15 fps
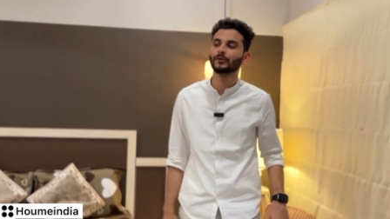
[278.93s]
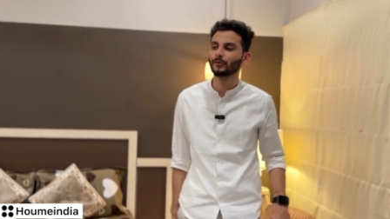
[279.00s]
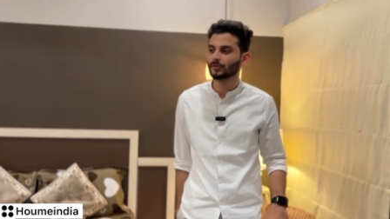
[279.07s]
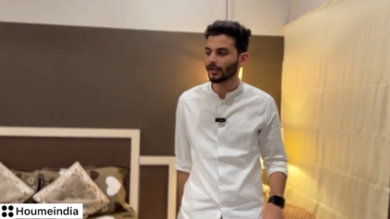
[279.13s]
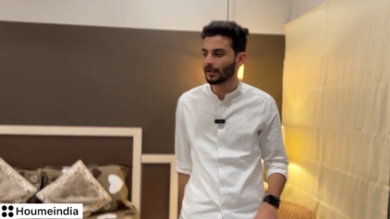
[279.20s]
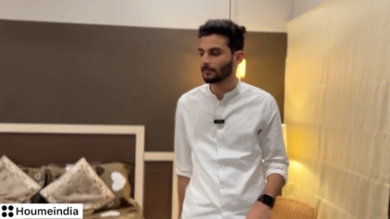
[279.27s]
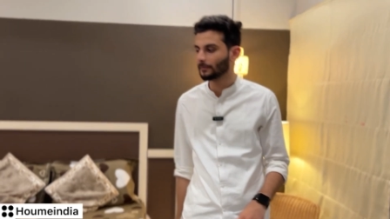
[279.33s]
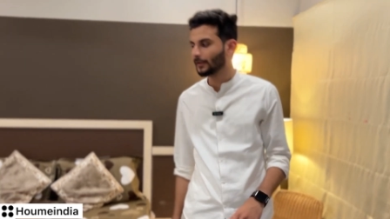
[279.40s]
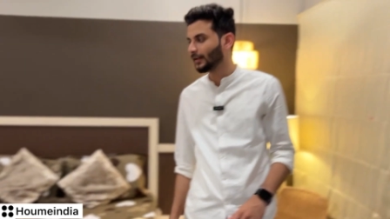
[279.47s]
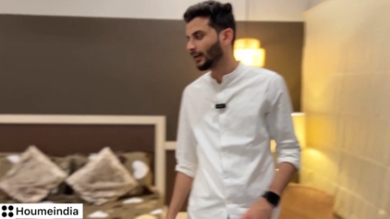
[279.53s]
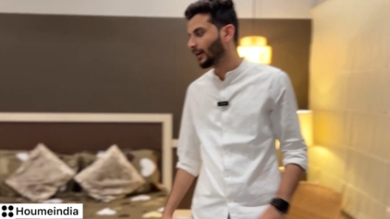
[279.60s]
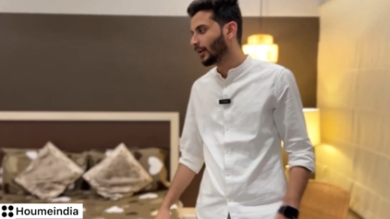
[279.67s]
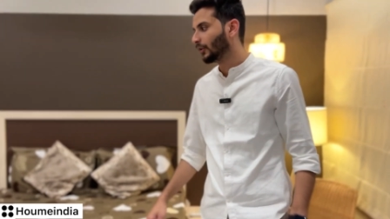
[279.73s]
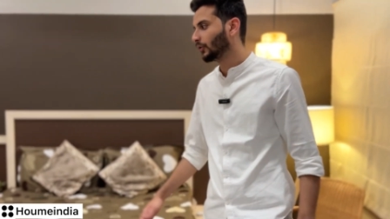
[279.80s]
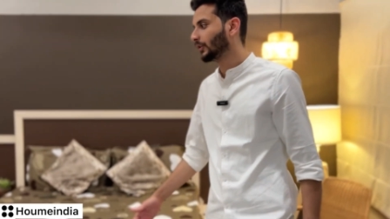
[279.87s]
करूँ साथ में
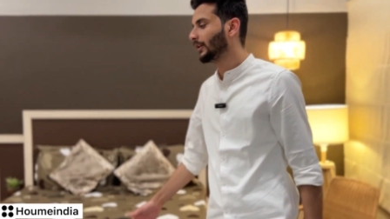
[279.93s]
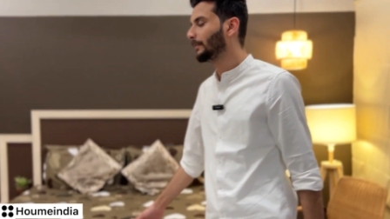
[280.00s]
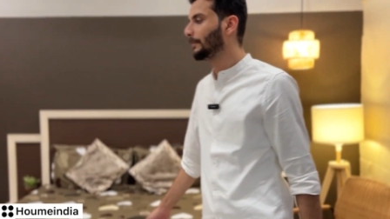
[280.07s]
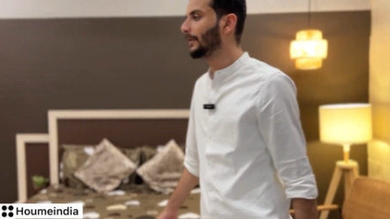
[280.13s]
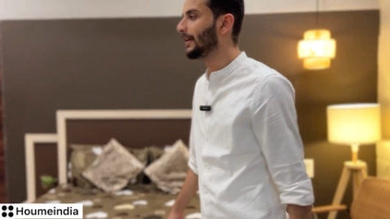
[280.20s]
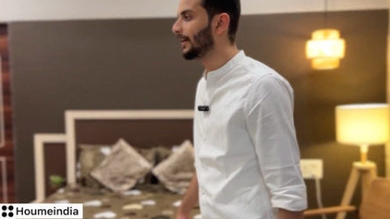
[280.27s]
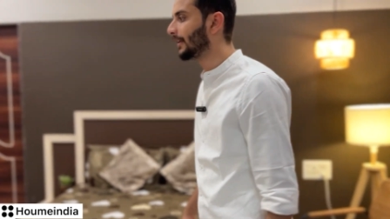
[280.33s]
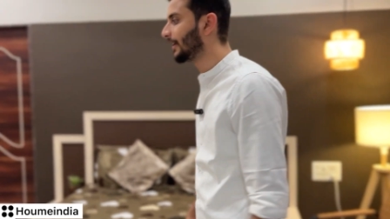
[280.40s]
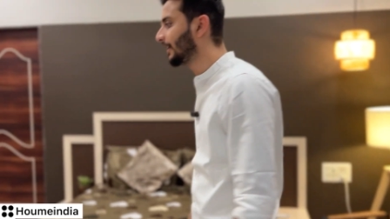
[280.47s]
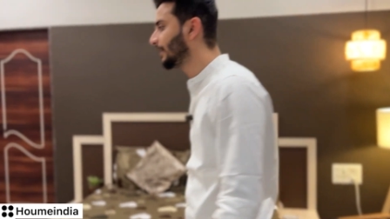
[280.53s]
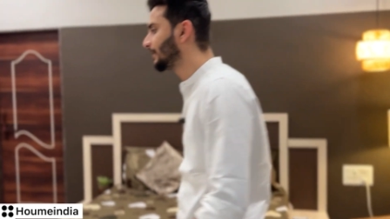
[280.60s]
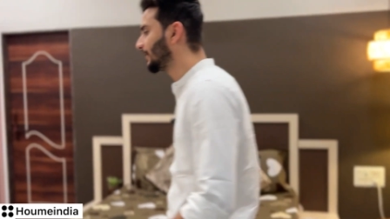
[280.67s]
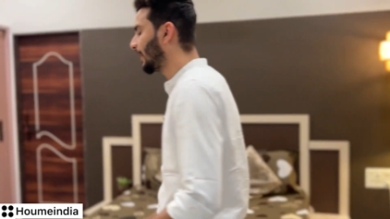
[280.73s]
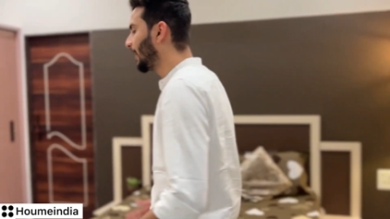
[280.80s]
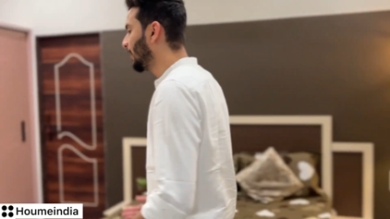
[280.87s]
तो ये बेड के
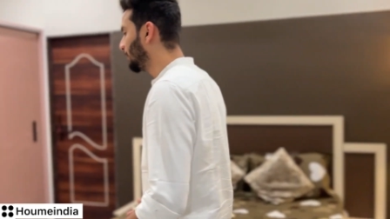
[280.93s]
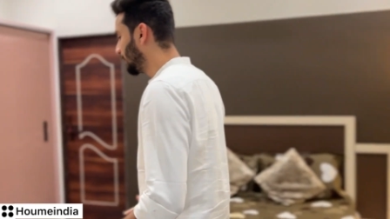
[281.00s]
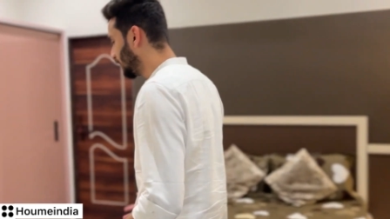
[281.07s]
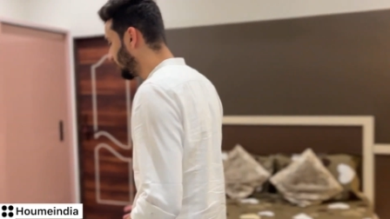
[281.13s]
साइड